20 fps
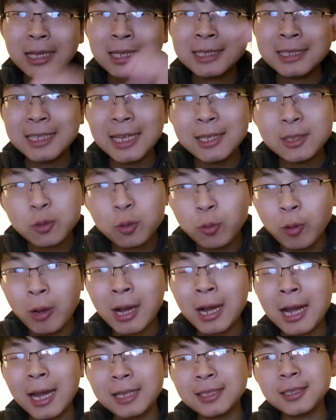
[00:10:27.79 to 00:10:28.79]
先送
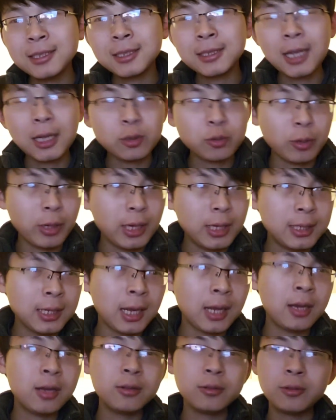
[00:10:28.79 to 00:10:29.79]
完孩子上学，
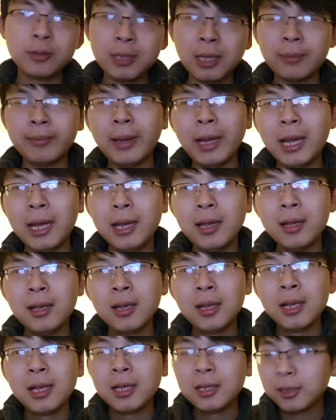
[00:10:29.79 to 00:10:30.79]
然后去上班。
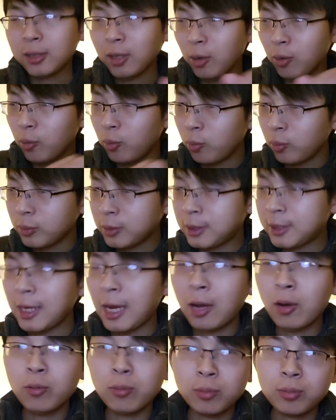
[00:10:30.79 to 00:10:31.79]
到
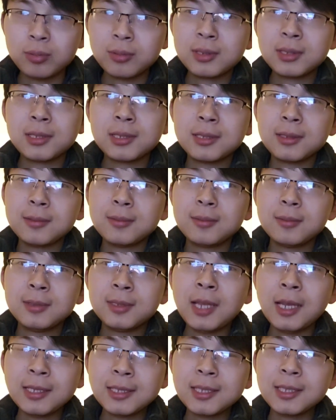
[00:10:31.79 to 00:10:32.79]
下午
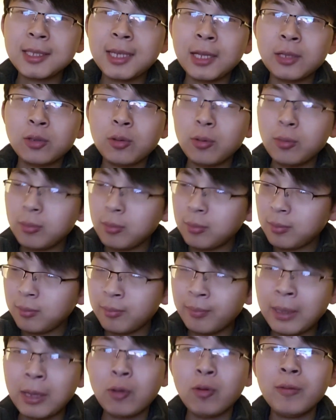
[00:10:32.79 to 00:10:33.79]
三四点钟，
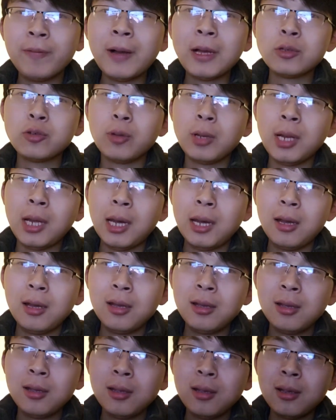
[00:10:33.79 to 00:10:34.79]
美国放学了。
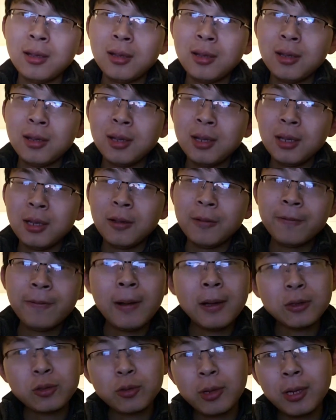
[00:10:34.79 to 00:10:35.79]

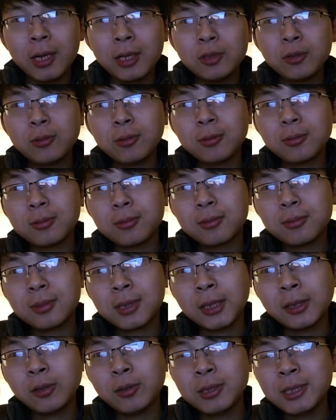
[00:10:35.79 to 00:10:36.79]
放学呢，就是
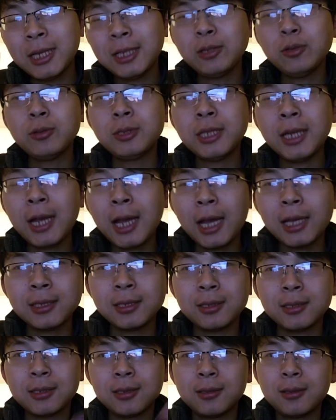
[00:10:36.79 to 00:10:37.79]
他就先去接孩
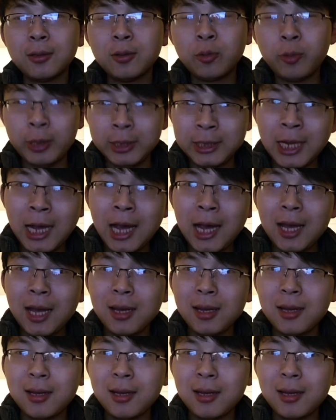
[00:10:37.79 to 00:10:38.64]
子回家，